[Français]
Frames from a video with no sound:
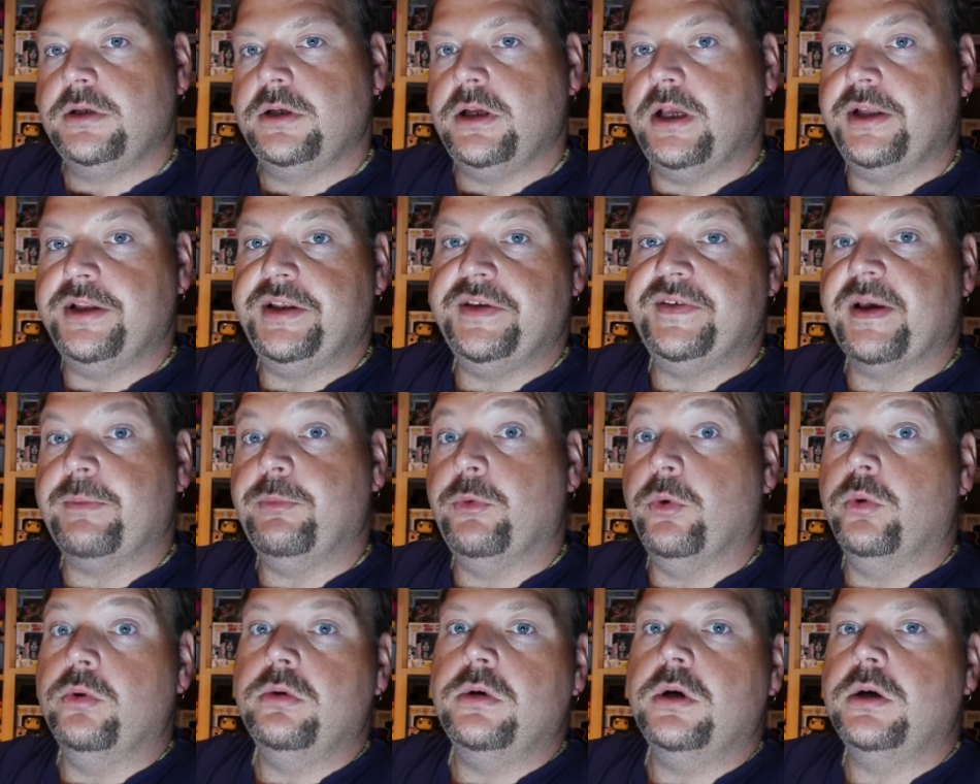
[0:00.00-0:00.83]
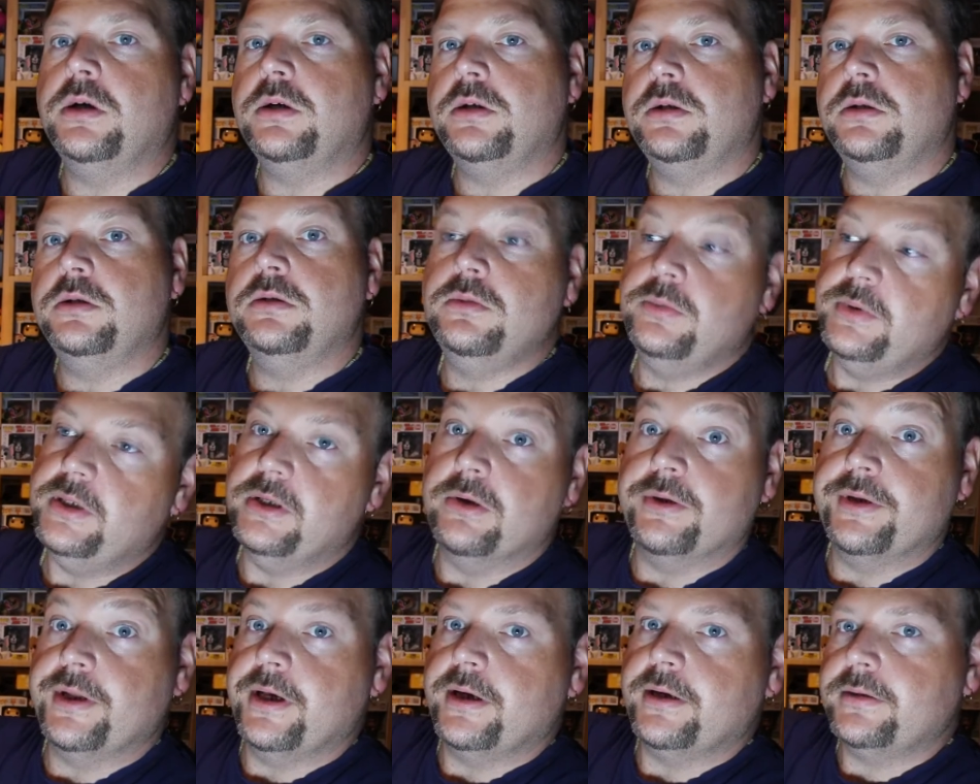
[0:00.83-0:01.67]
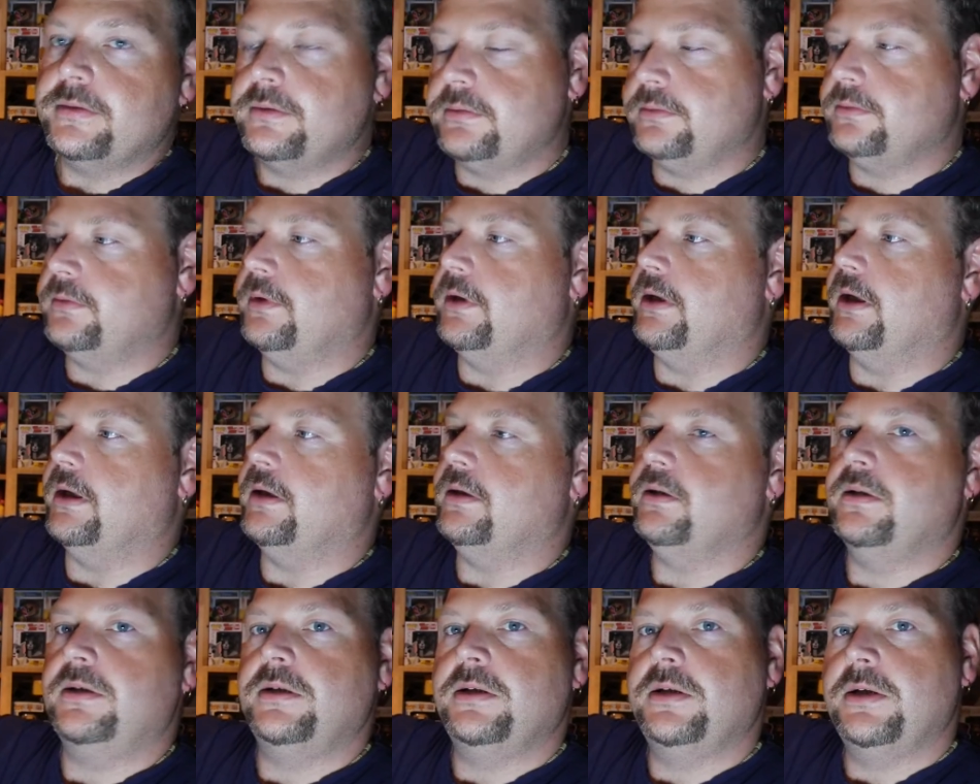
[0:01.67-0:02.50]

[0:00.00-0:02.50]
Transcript: Et des abdos, hein. lui il en a, voilà.